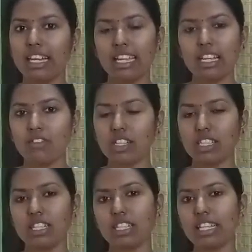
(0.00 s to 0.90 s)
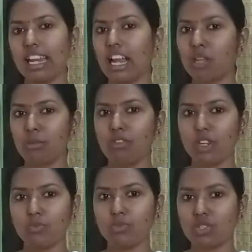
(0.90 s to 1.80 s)
நீங்கள் வந்துட்டு எல்லாருமே
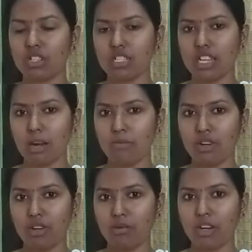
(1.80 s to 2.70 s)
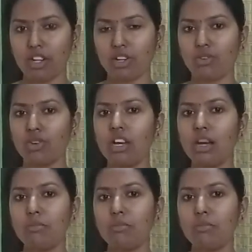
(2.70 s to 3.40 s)
வந்துட்டு புதுசாக ஸ்டார்ட் பண்ணுற மாதிரி இருக்கும்